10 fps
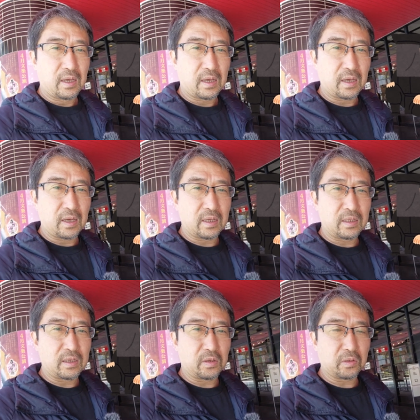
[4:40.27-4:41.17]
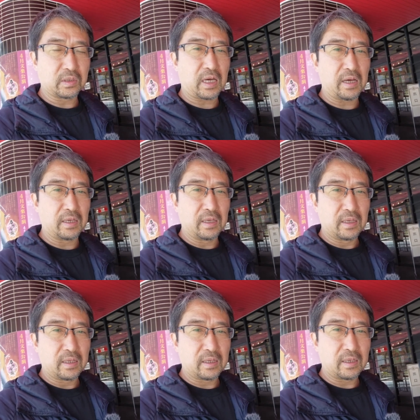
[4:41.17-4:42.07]
えー、人形使い
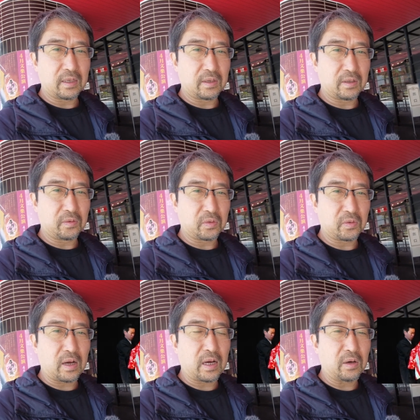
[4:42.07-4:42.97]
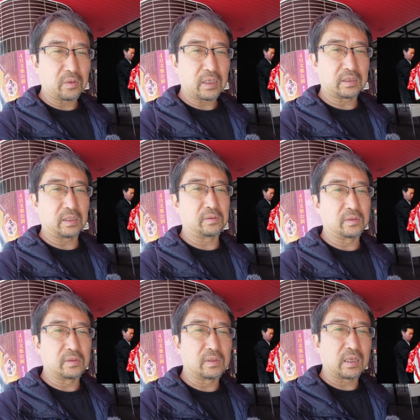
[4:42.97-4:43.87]
の人が顔を出してる
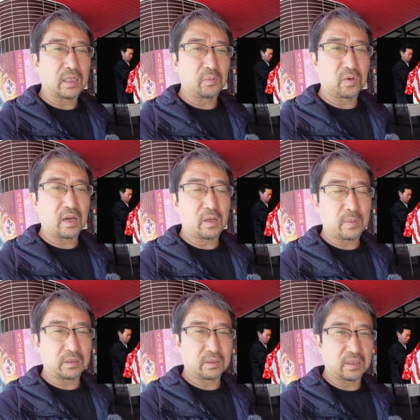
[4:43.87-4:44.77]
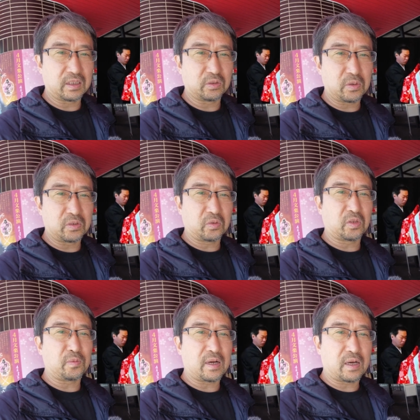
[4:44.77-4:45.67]
方もおられますしそれにちょっ
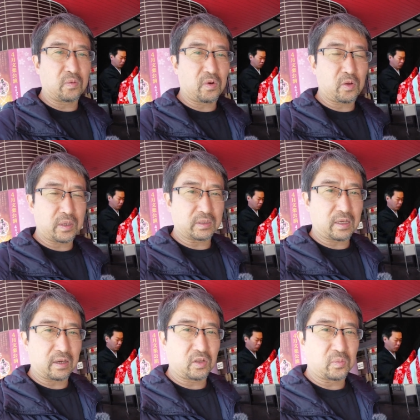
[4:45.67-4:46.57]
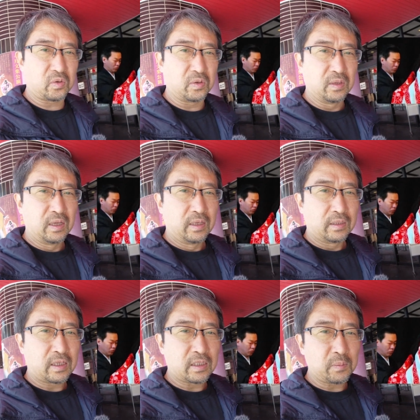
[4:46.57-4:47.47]
と違和感を覚えましたけども
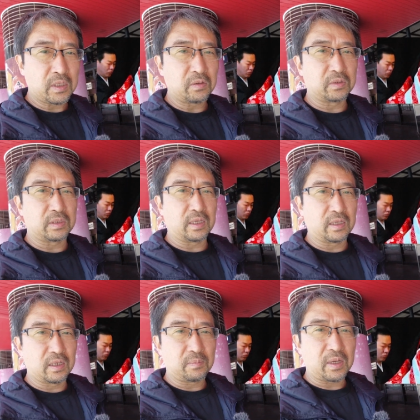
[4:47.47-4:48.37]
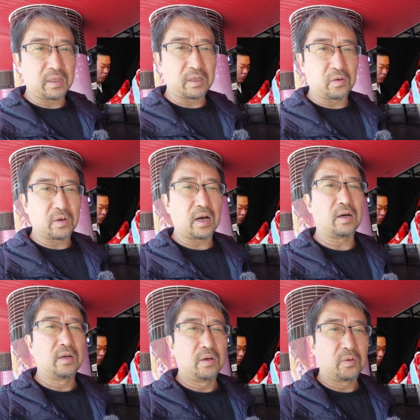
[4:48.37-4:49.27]
だんだん見てるうちに今人形が
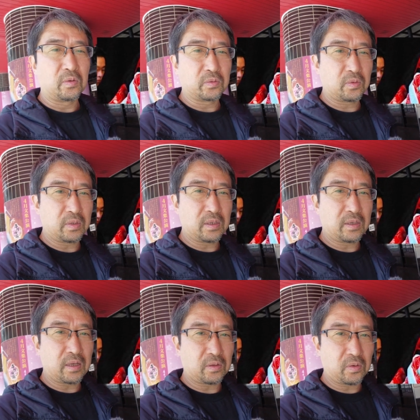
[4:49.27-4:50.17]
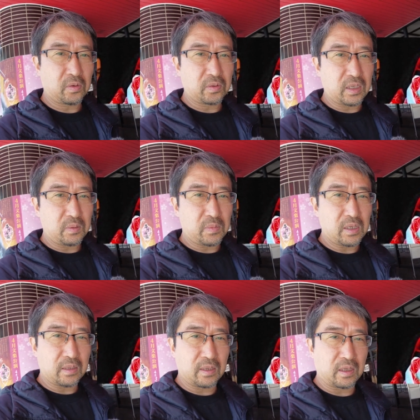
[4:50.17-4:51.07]
本当の人間のように見
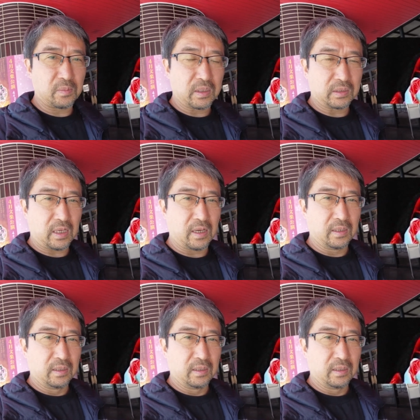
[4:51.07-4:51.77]
えてきました。